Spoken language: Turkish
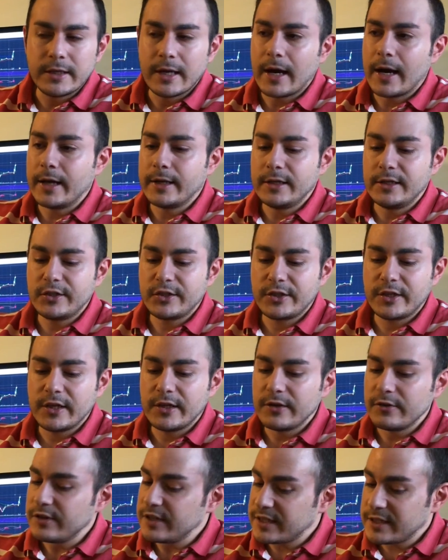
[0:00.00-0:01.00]
Yani
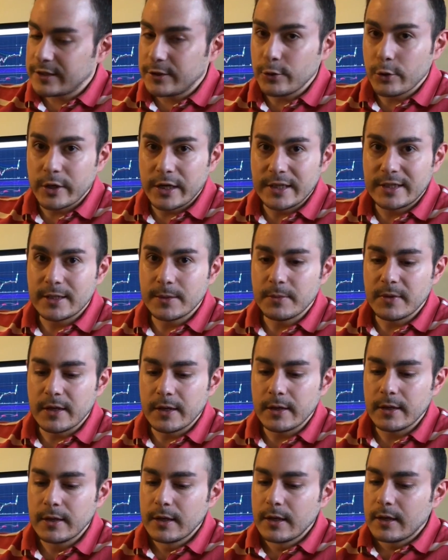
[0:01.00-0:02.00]
işte risk
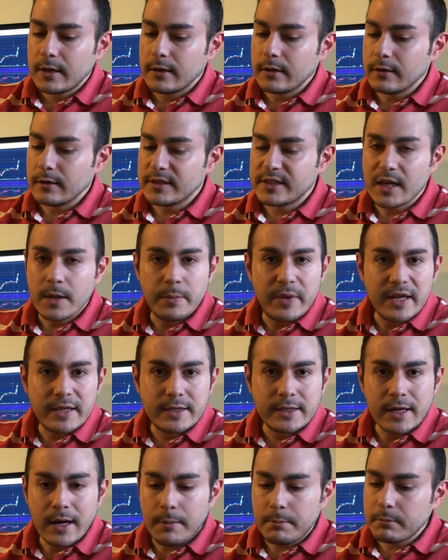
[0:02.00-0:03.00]
yönetimi,
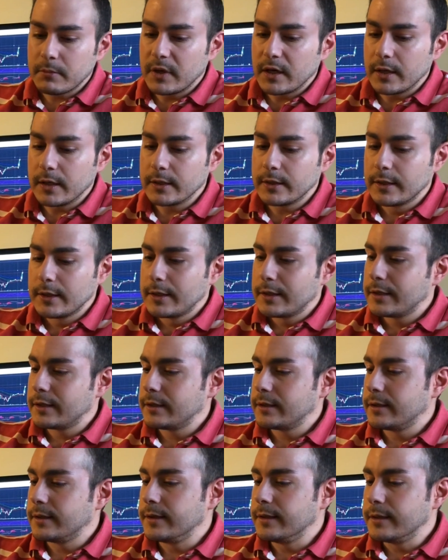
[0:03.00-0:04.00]
sepet yapma,
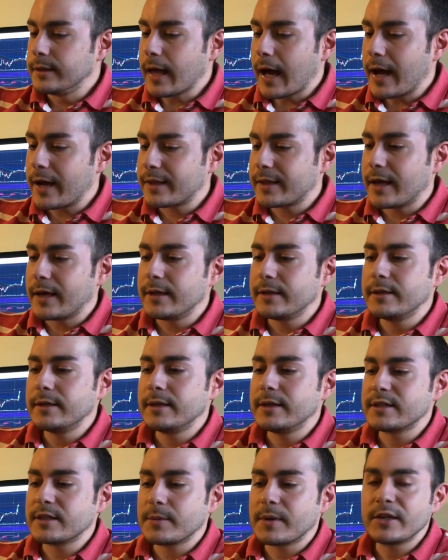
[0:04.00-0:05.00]

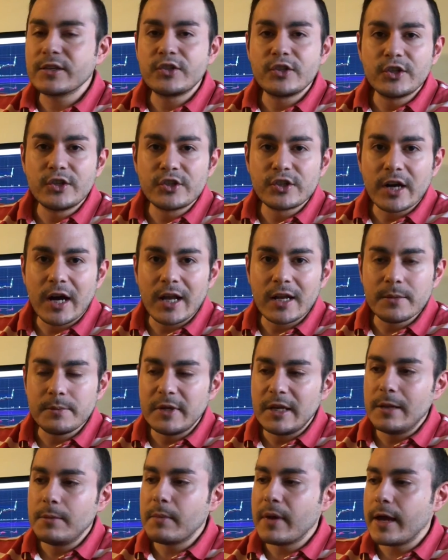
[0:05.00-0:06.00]
nereden ne zaman çıkacağını
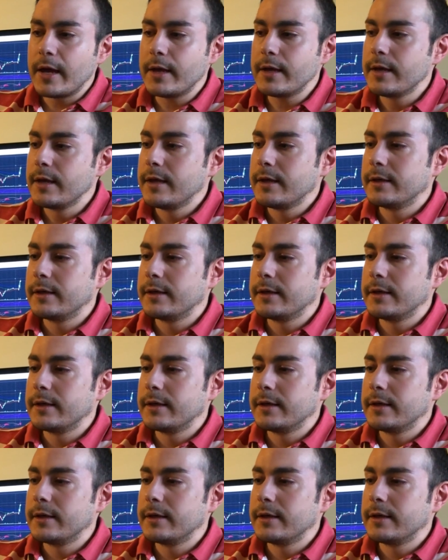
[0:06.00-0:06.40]
bilme